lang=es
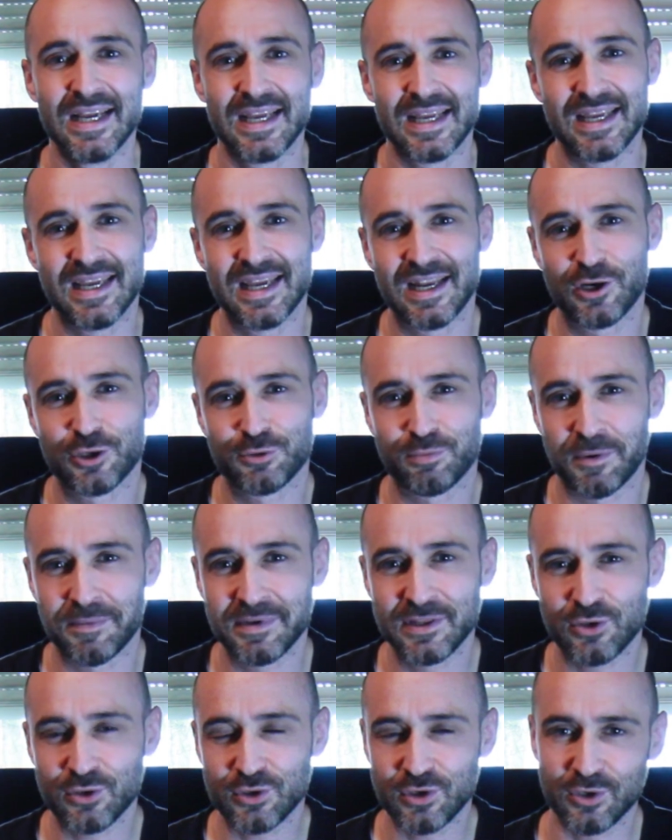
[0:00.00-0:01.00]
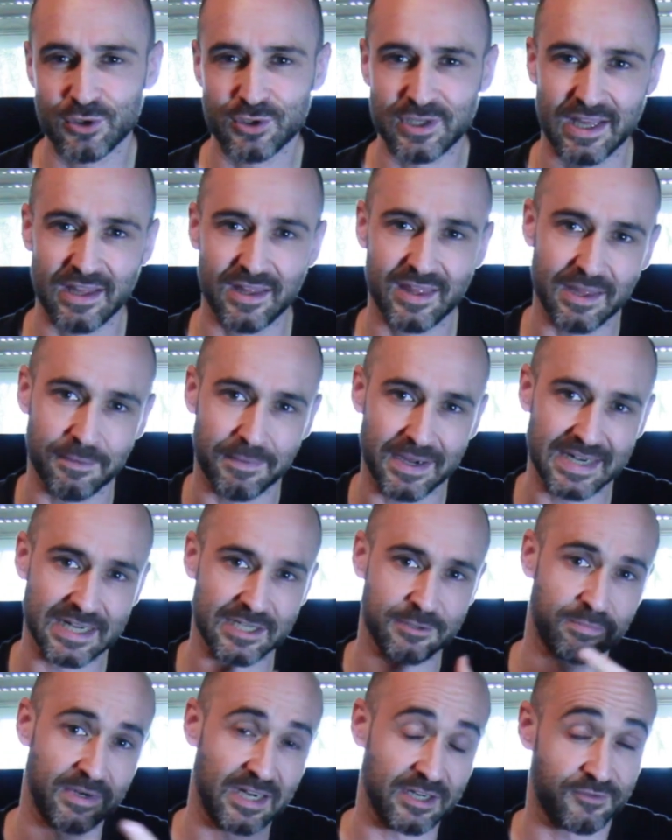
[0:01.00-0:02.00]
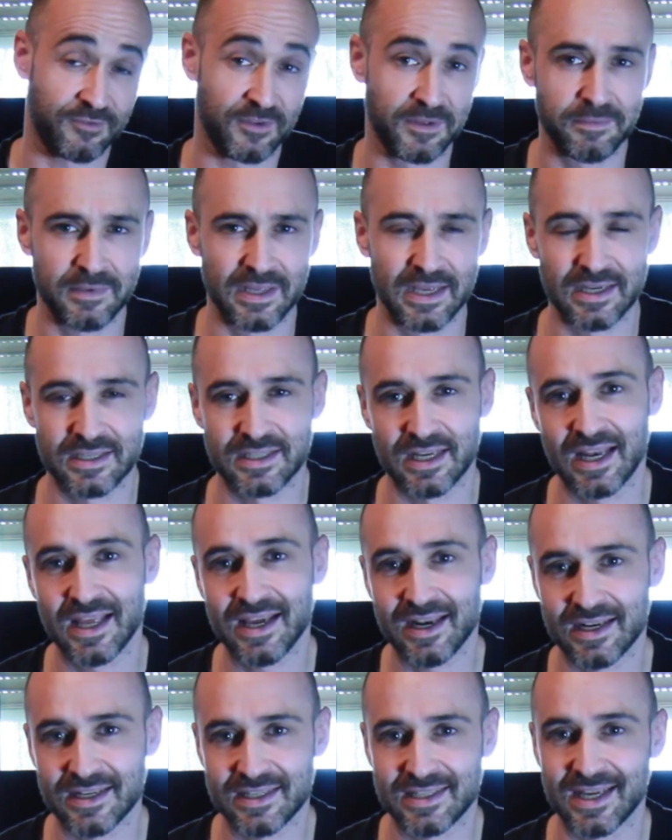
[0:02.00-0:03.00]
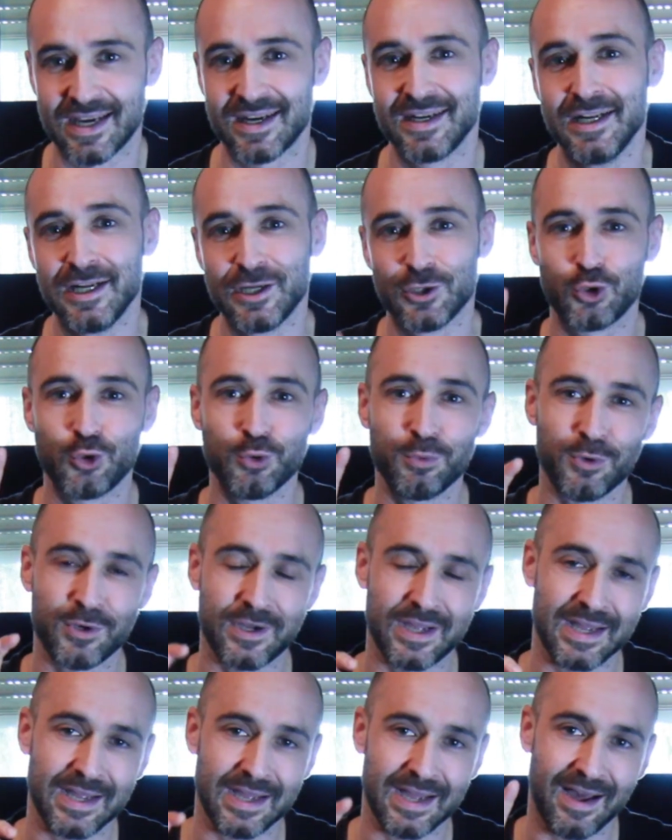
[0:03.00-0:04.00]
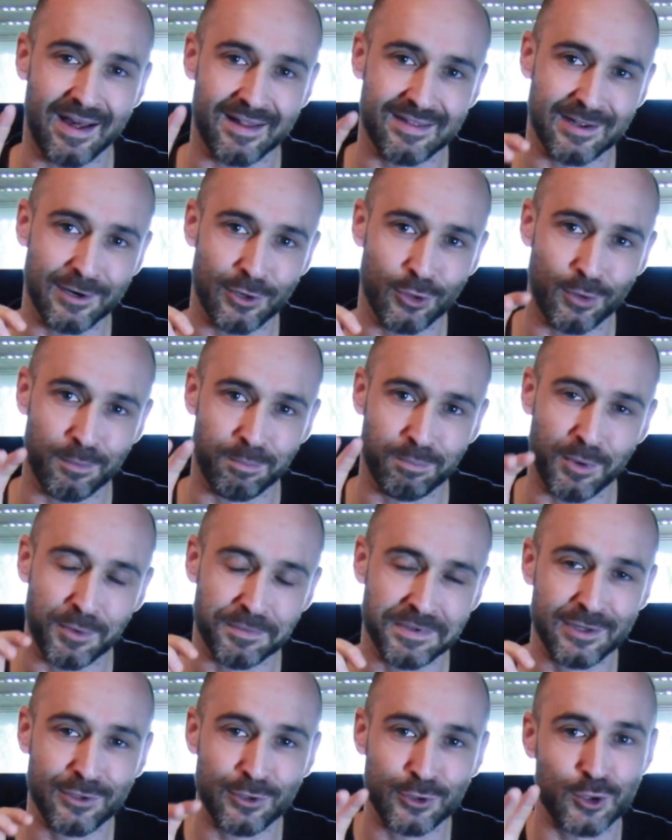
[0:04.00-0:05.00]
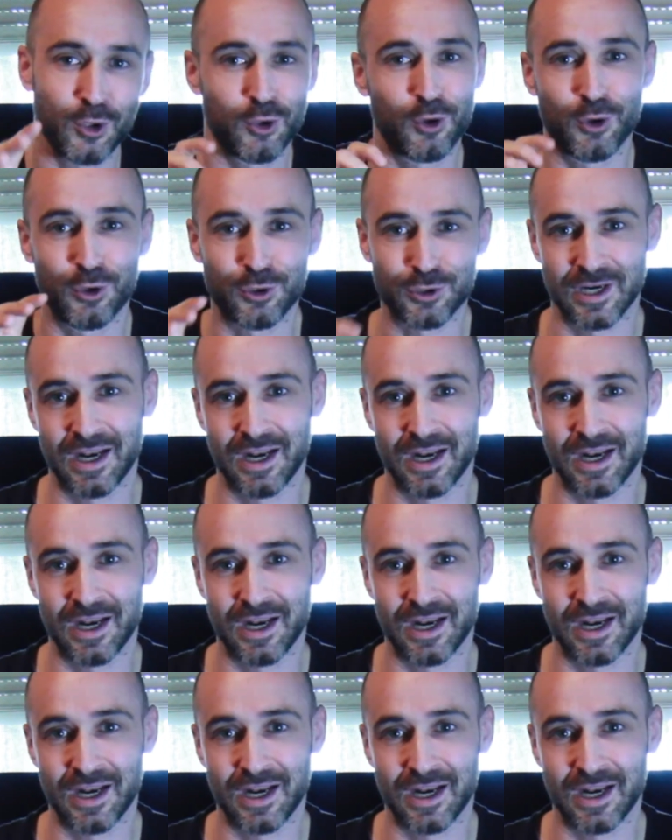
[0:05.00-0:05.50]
y en los momentos en los que dice varias blasfemias en la iglesia, tuvo que hacerlo moviendo solo los